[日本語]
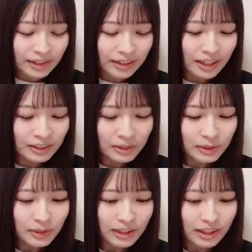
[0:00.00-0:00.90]
担
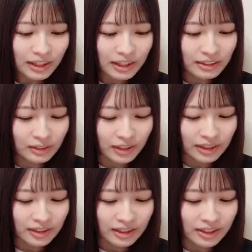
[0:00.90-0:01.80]
当カラーと
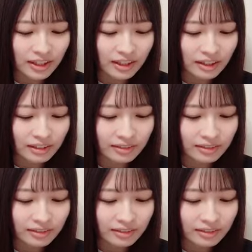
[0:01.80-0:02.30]
かってさ